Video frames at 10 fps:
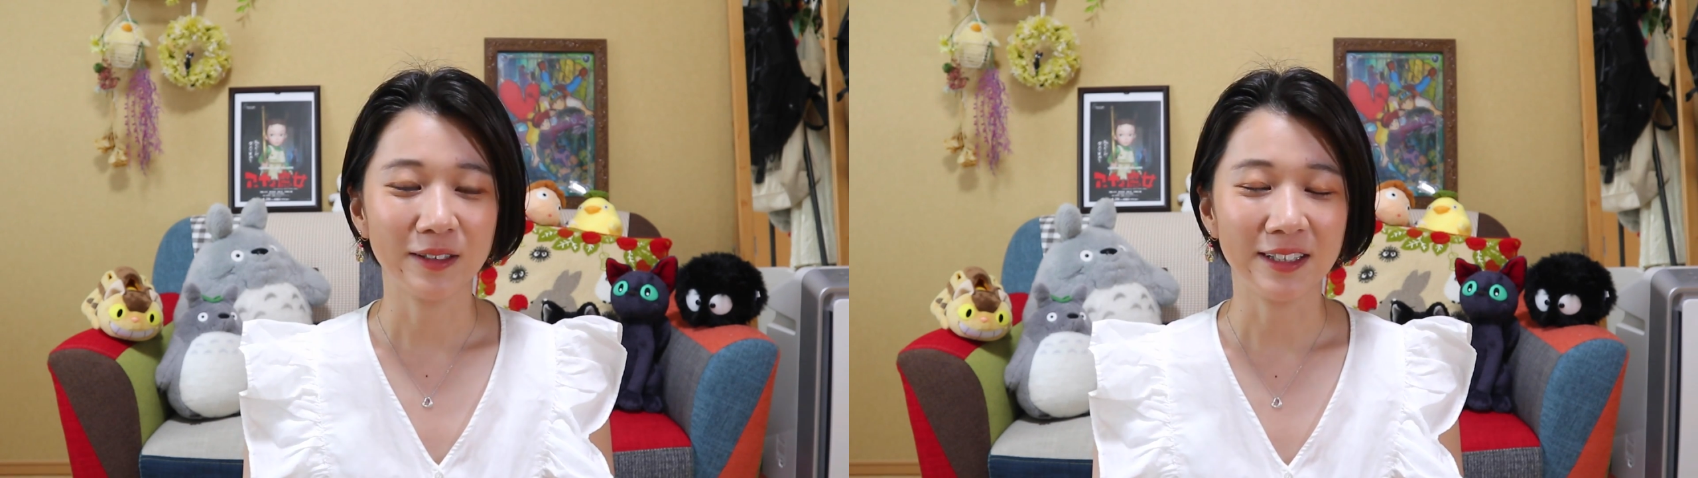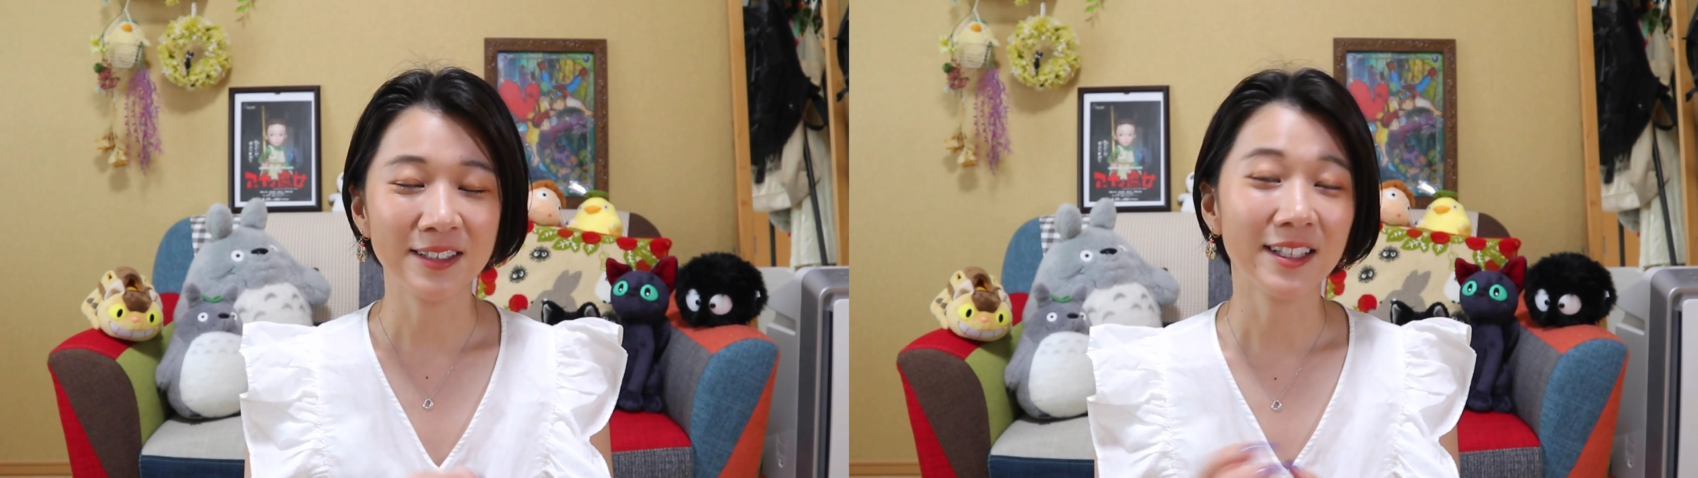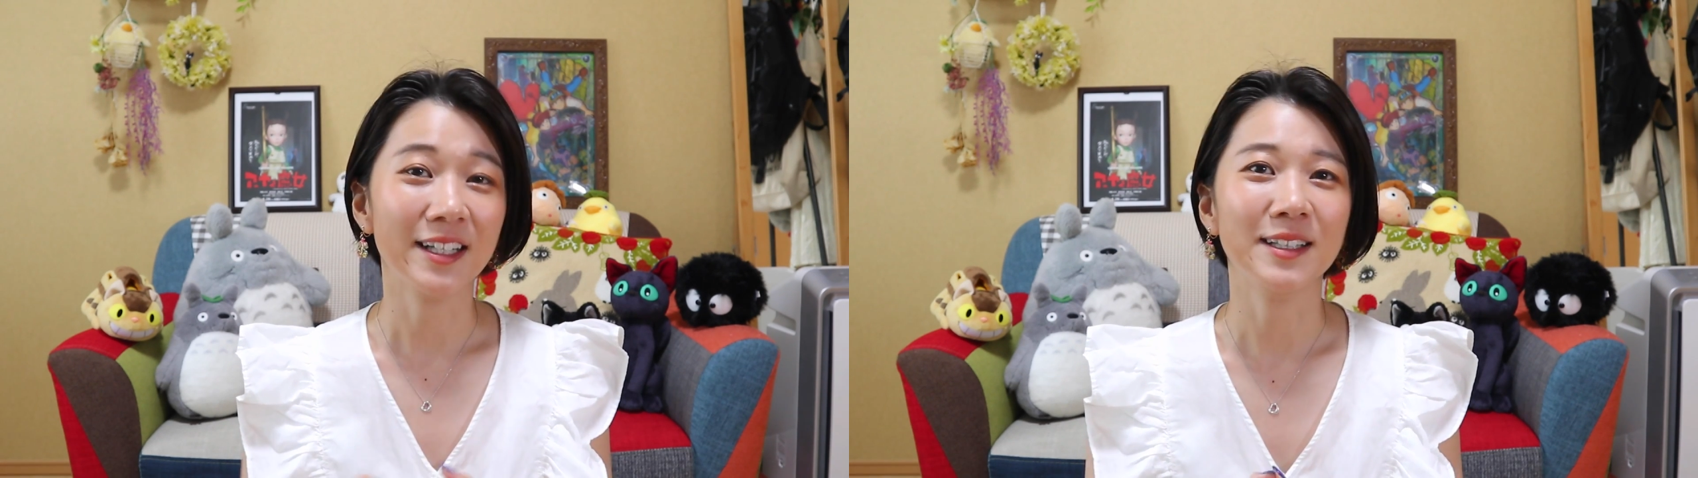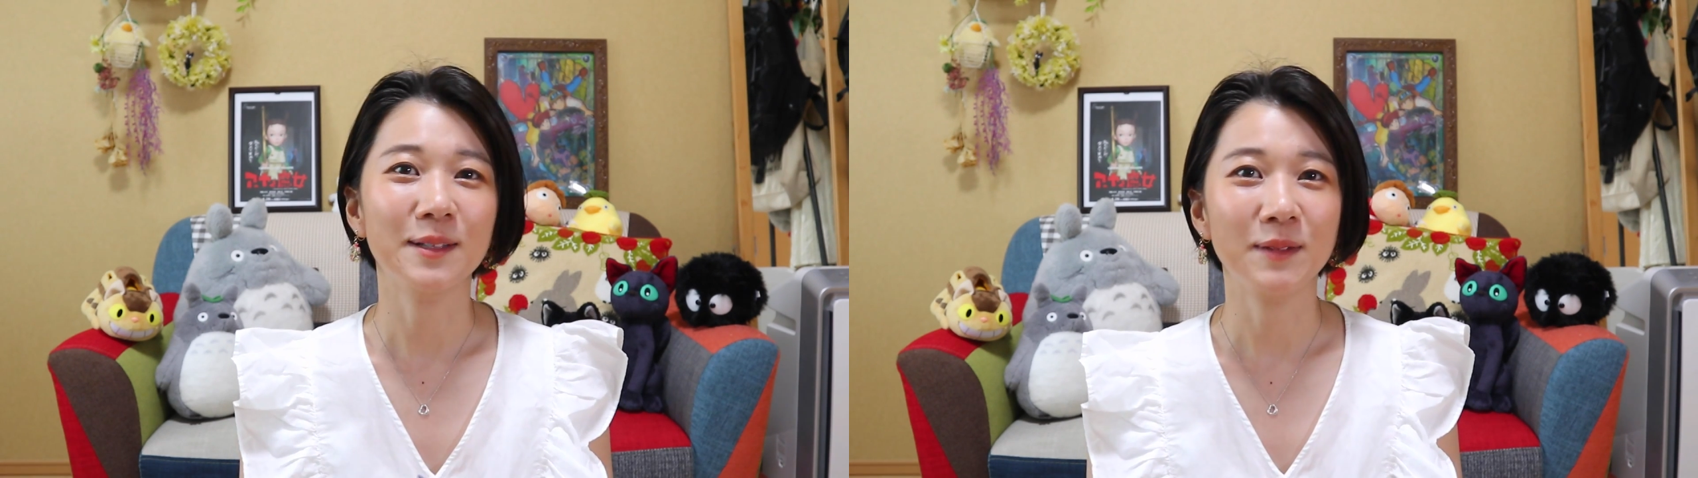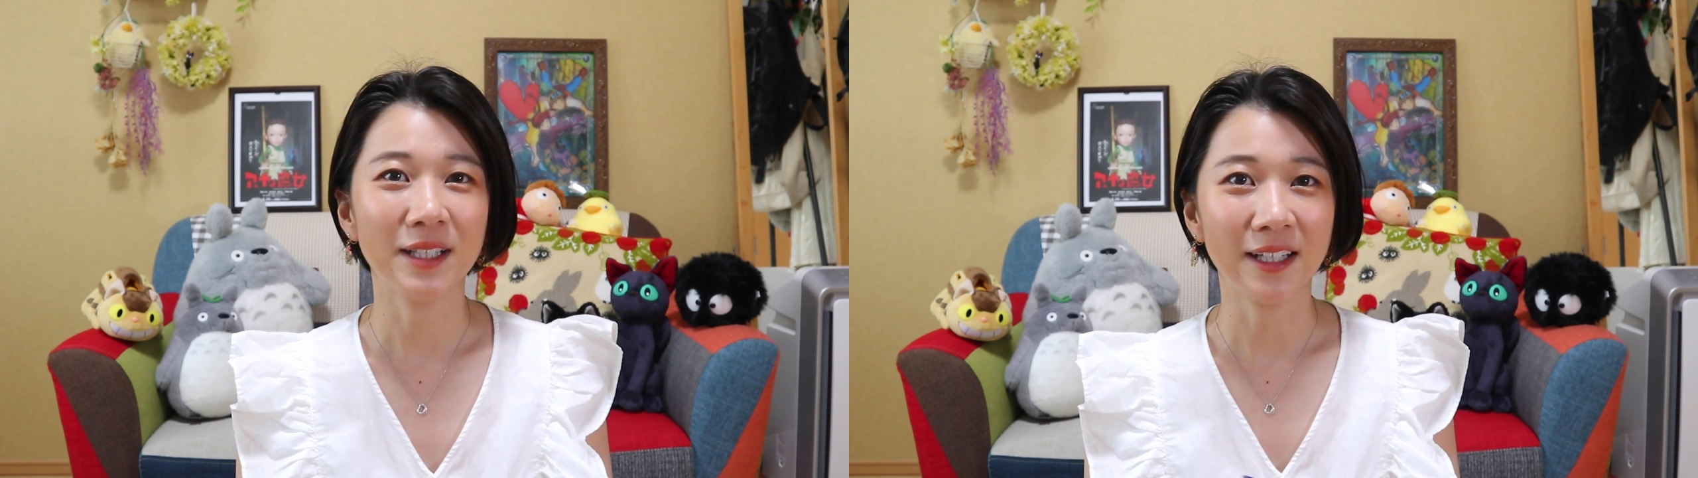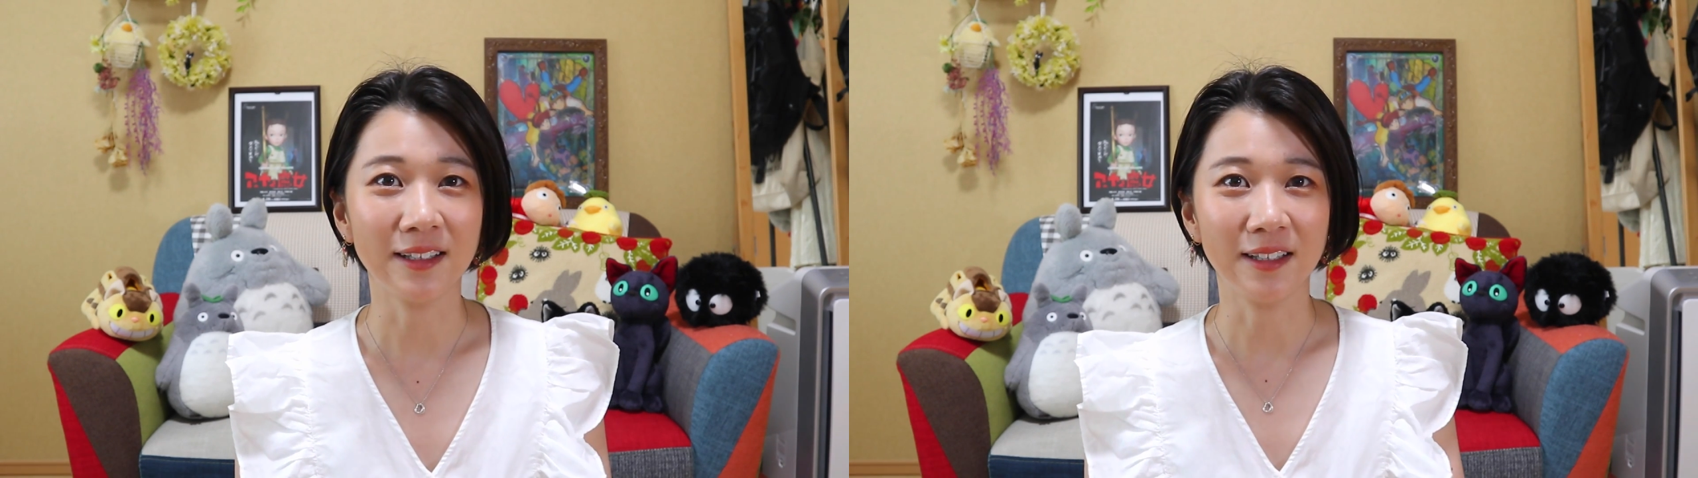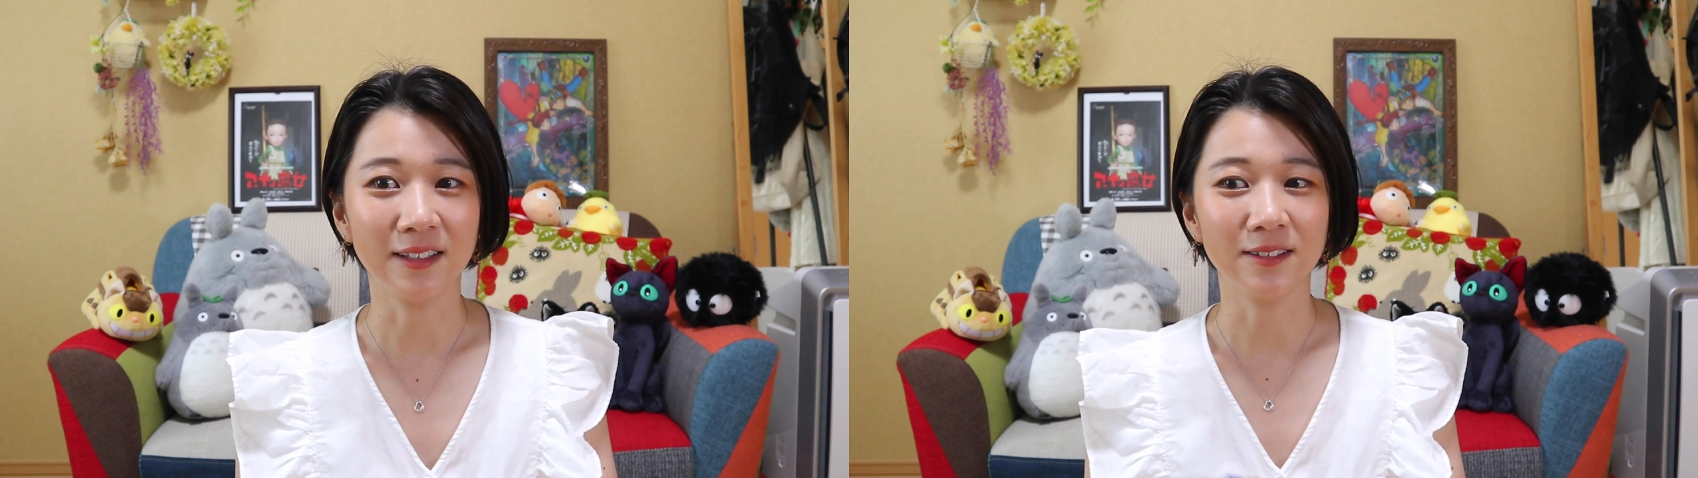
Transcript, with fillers: いつかやってみたいって